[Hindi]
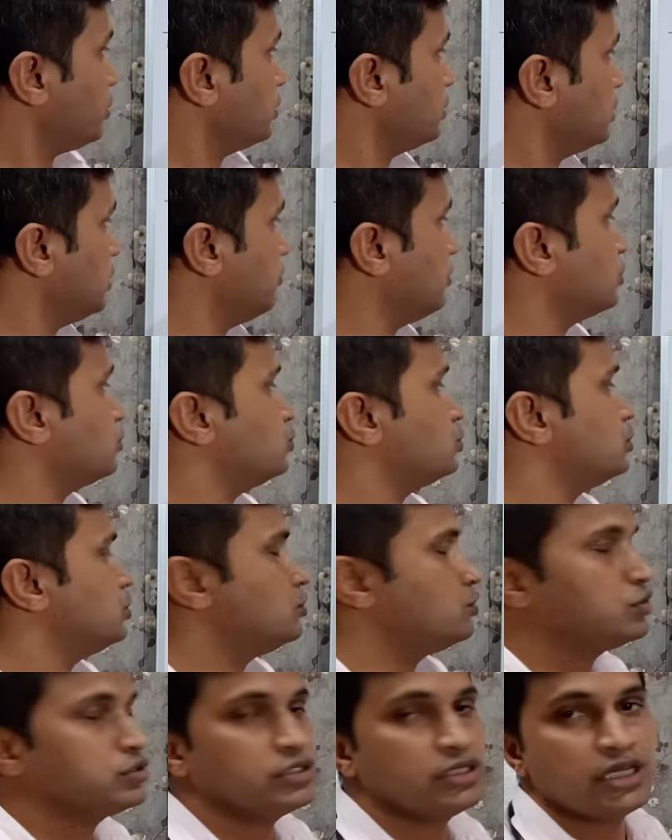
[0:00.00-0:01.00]
केवल खुजली
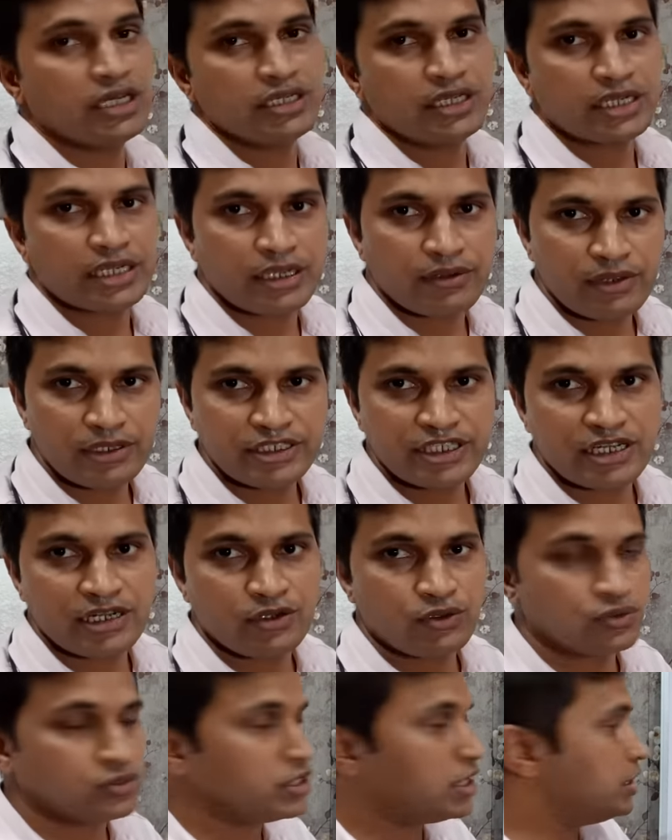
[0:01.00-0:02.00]
होती है या केवल जलन
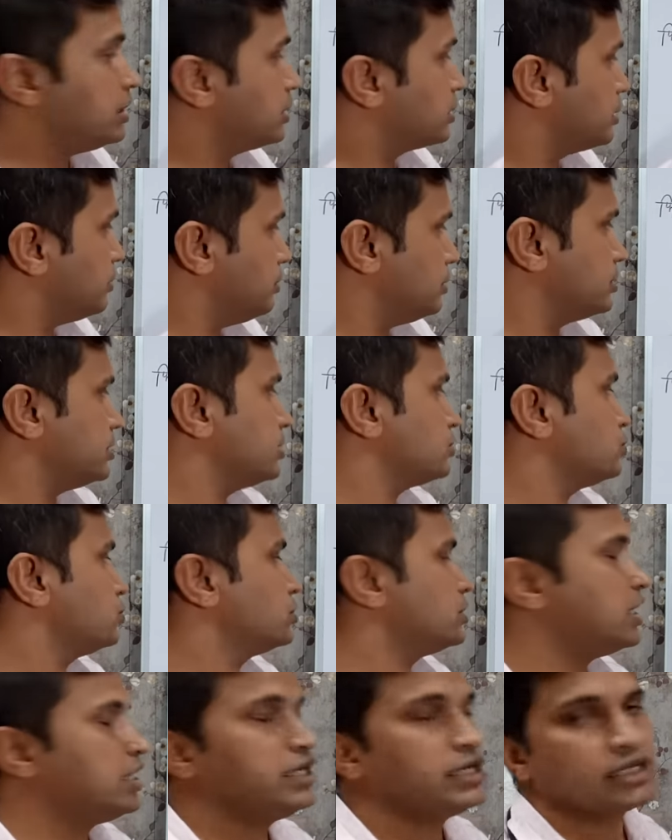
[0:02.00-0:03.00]
होता है या केवल दर्द
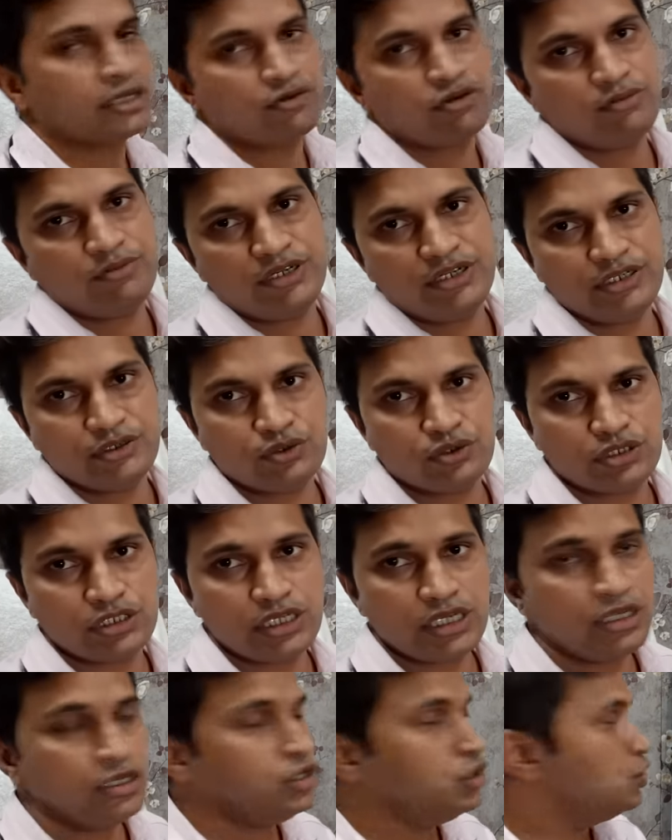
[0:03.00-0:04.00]
होता है या केवल ब्लीडिंग होती
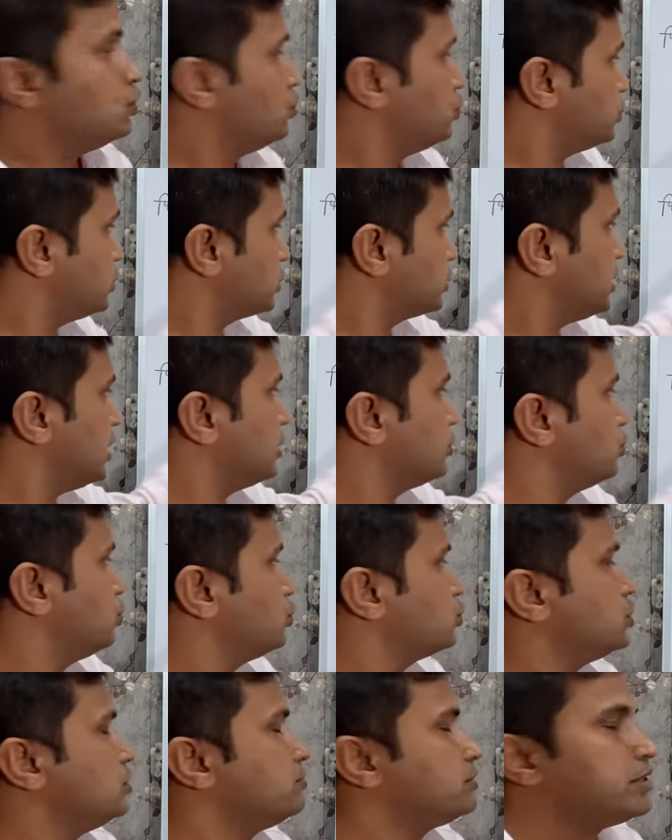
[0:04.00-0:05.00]
है हो सकता है दो
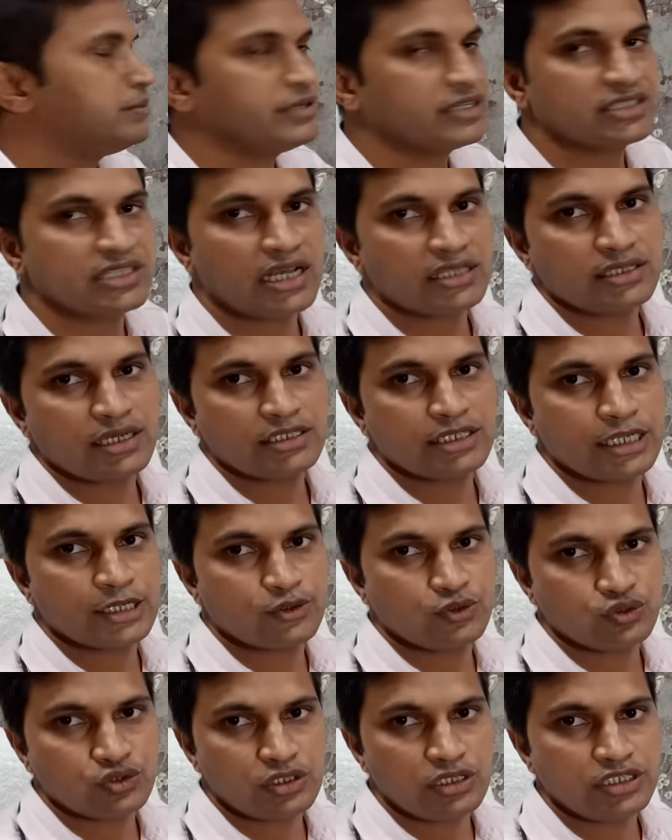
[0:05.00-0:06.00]
सिम्टम एक साथ आ जाए
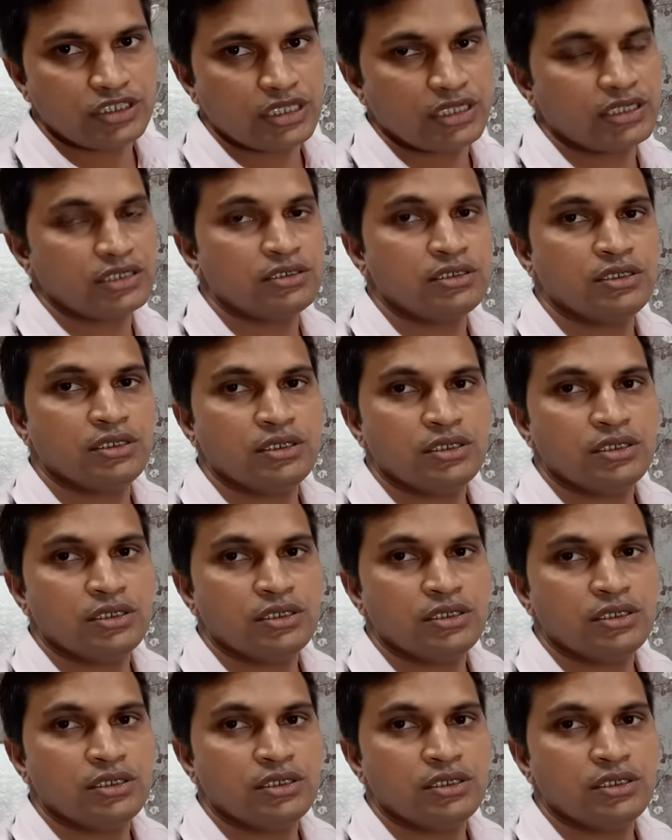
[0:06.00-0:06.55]
खुजली जलन